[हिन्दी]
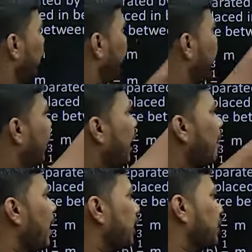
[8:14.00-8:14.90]
ए का
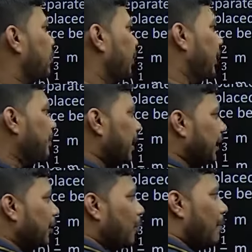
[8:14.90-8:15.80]
मास तो मैंने माना
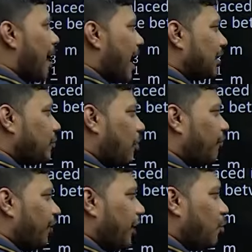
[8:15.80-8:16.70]
देखो मास ऑफ
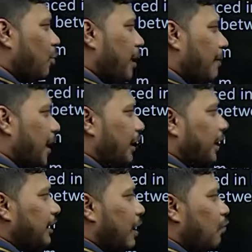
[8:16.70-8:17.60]
ए को मैं मान
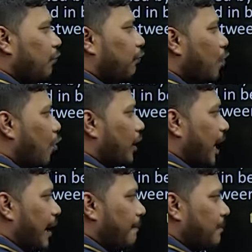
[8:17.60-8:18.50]
लेता हूं फोर
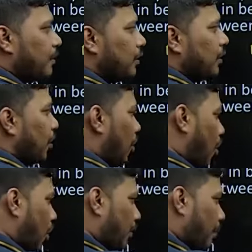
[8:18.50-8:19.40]
एम
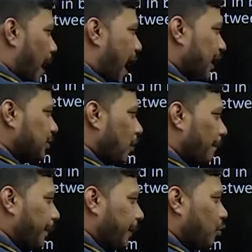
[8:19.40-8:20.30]
और मास ऑफ
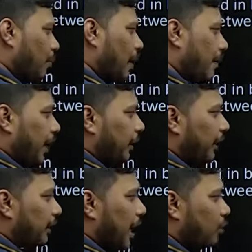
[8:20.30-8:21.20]
बी को मैं मान
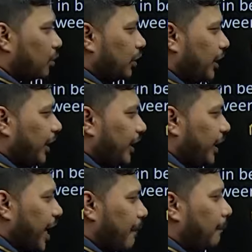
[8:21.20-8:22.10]
लेता हूं थ्री
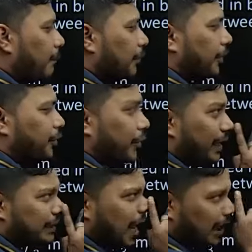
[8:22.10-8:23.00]
एम क्यों ऐसा